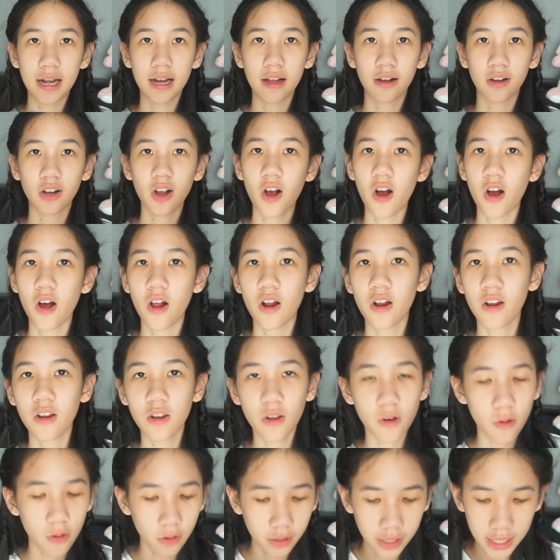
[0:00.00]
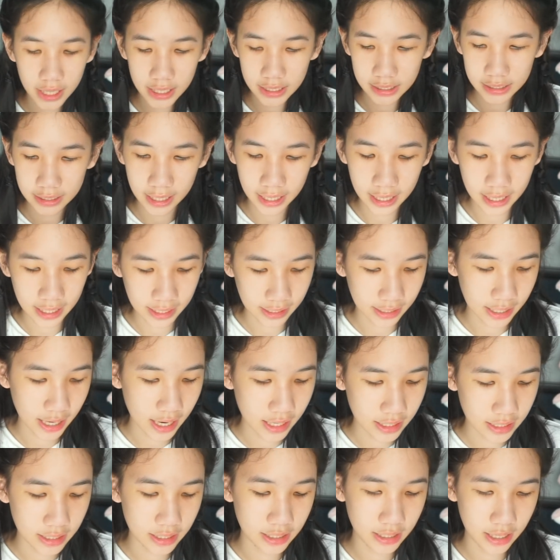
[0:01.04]
แล้วก็ลงได้เลยนะคะแค่
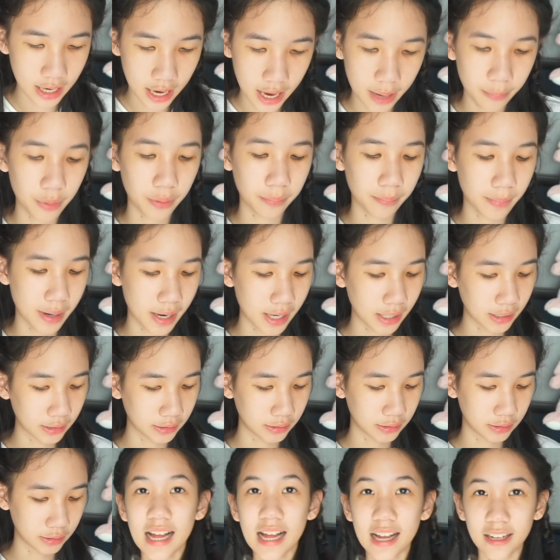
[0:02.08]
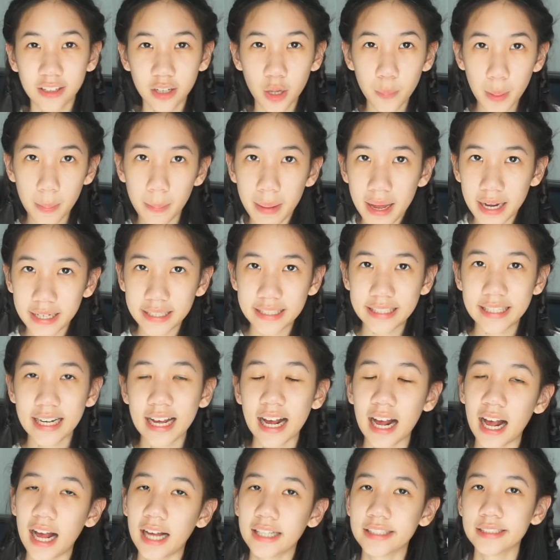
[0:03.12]
นี้ง่ายมากๆเลแต่ก็ประมาณนี้นะ
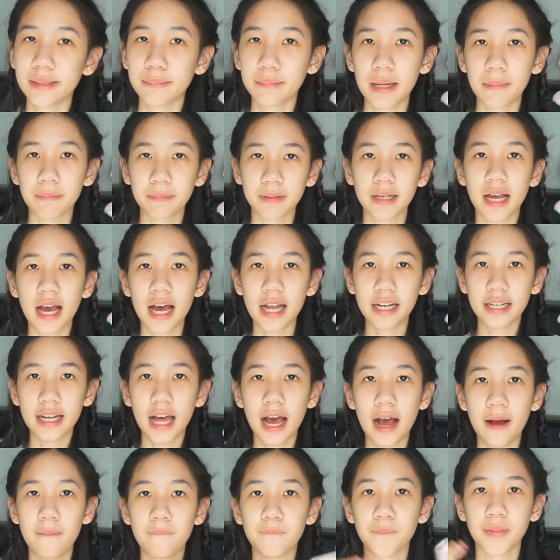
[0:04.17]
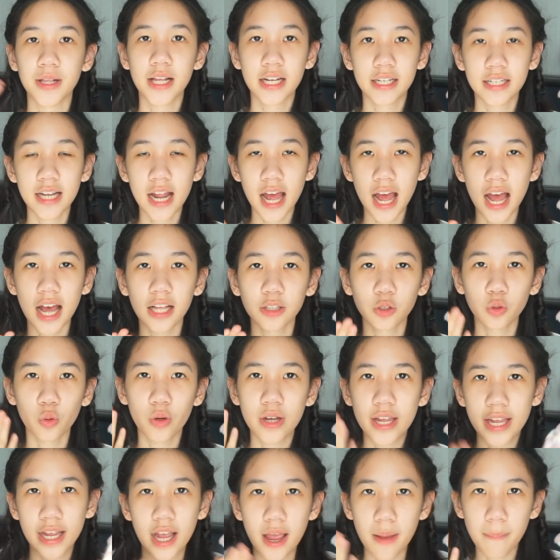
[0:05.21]
คะสำหรับการทำหน้าตัว
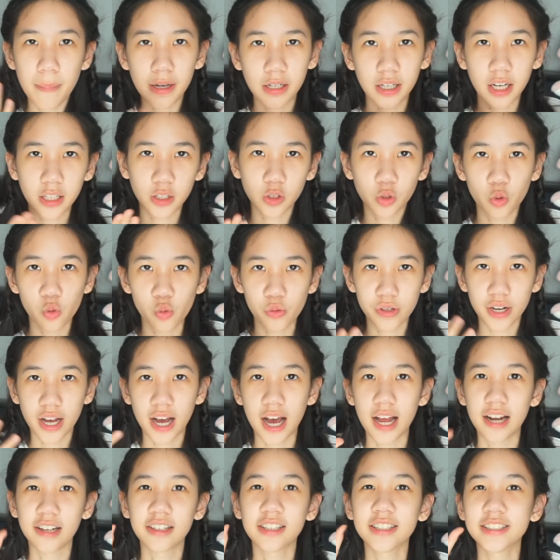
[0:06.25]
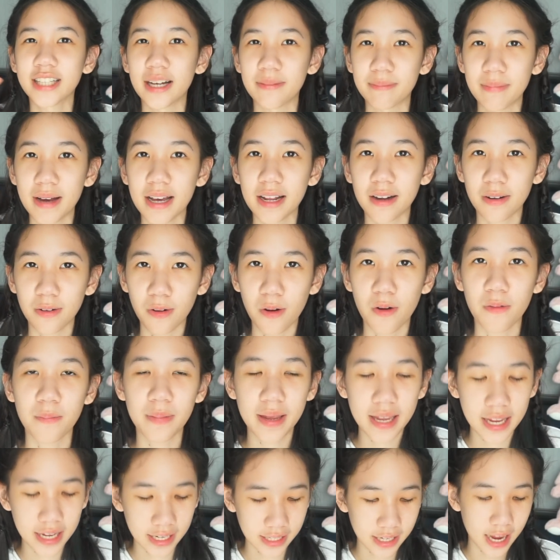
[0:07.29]
เองให้เป็นการ์ตูนนะคะ แล้วก็สามารถร้องเพ
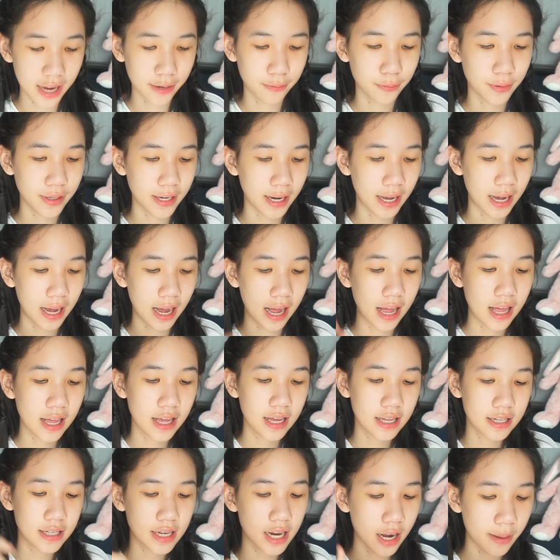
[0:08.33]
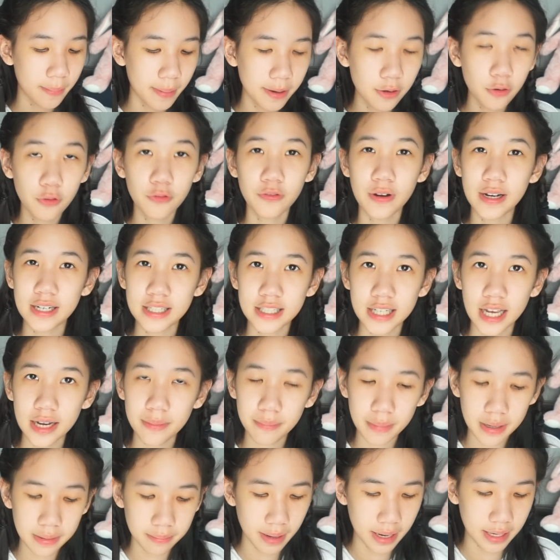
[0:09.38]
ลงได้ด้วยนะคะเดี๋ยวเรามาดูฟังก์ชัน
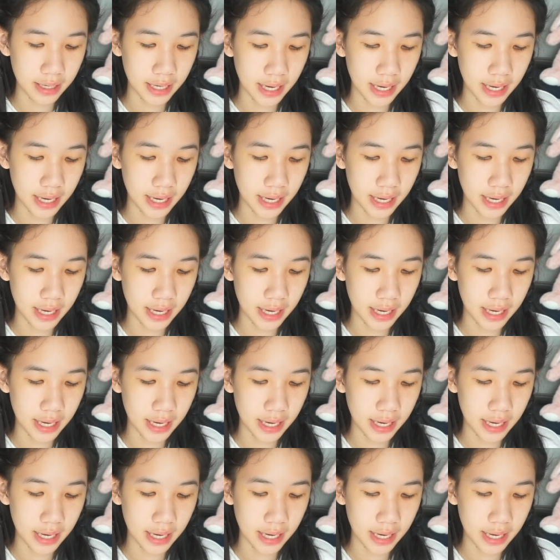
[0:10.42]
ใหม่ ๆ